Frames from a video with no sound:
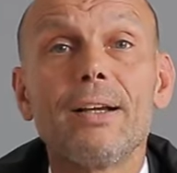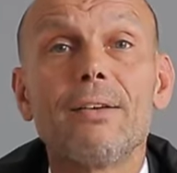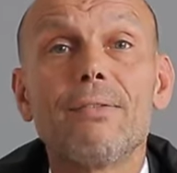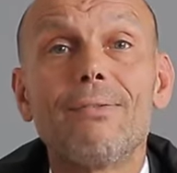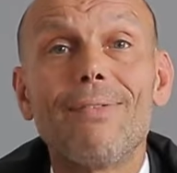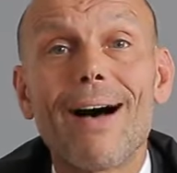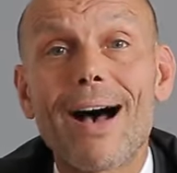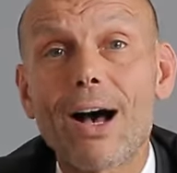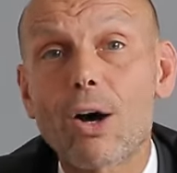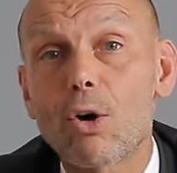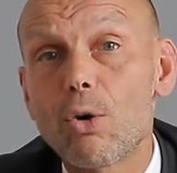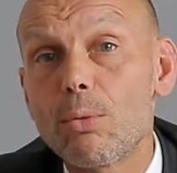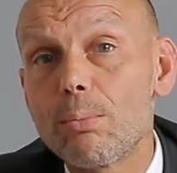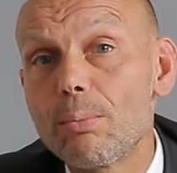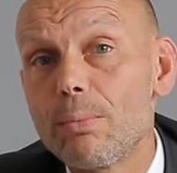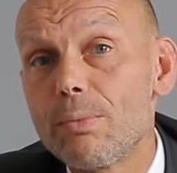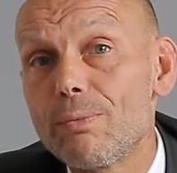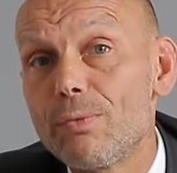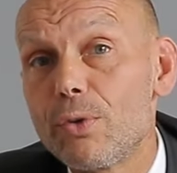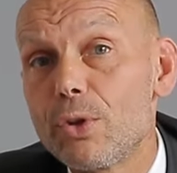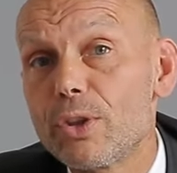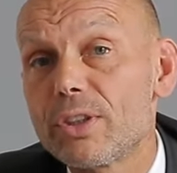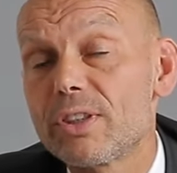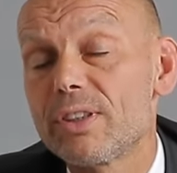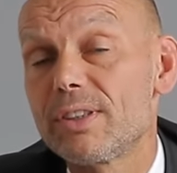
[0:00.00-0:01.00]

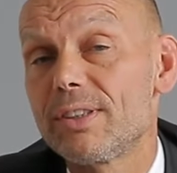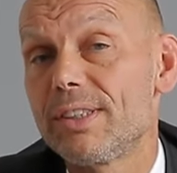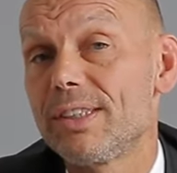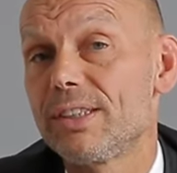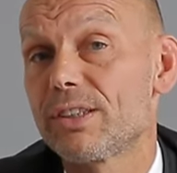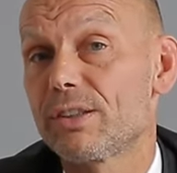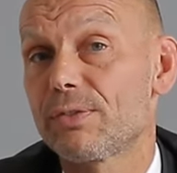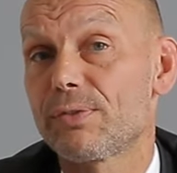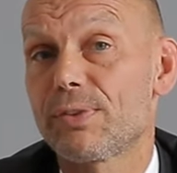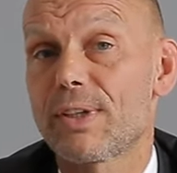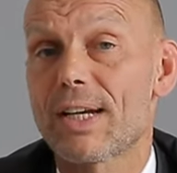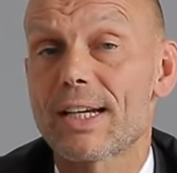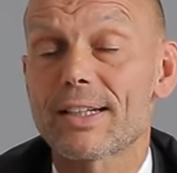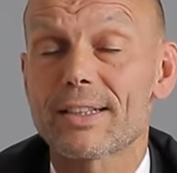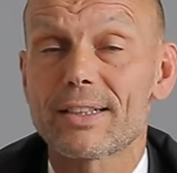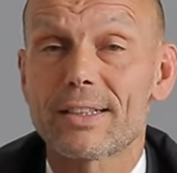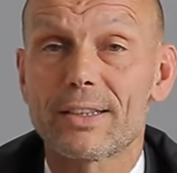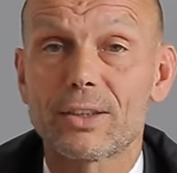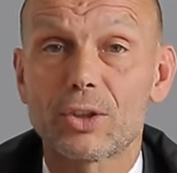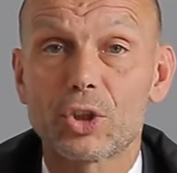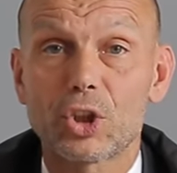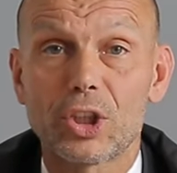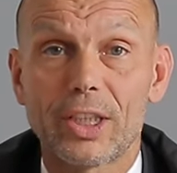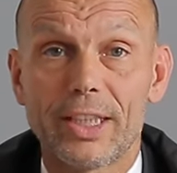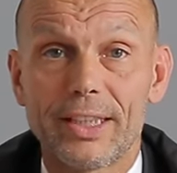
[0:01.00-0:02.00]
Warum wird diese Frage
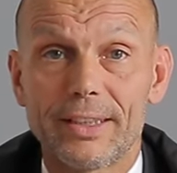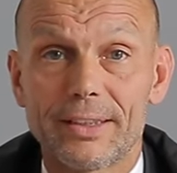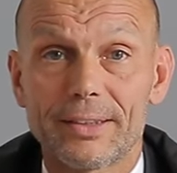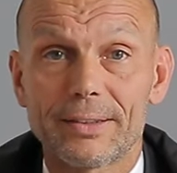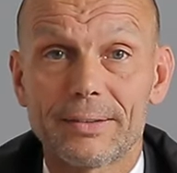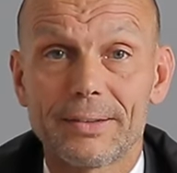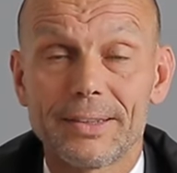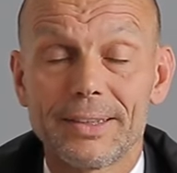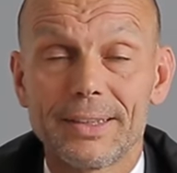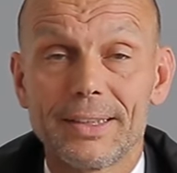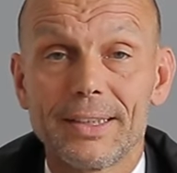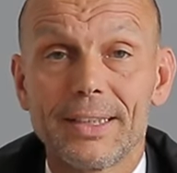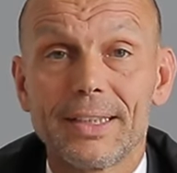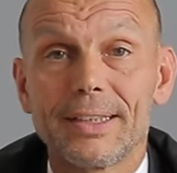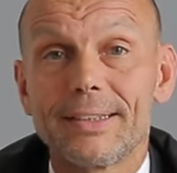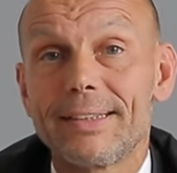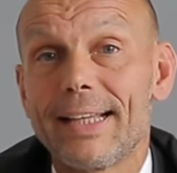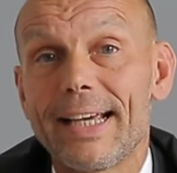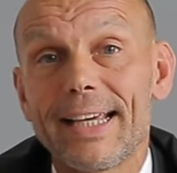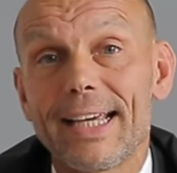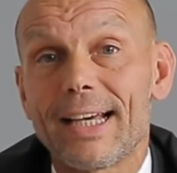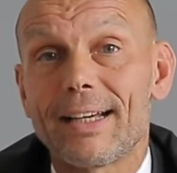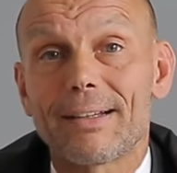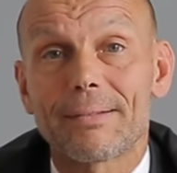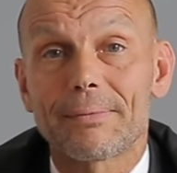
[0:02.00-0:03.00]
gestellt?
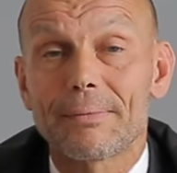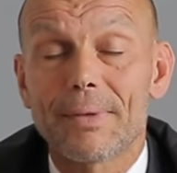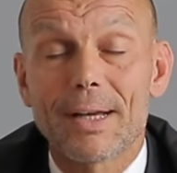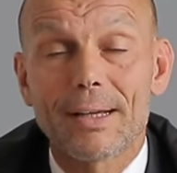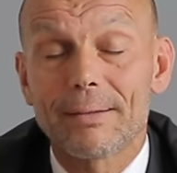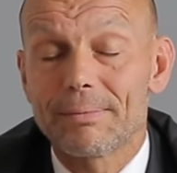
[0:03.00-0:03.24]
Naja,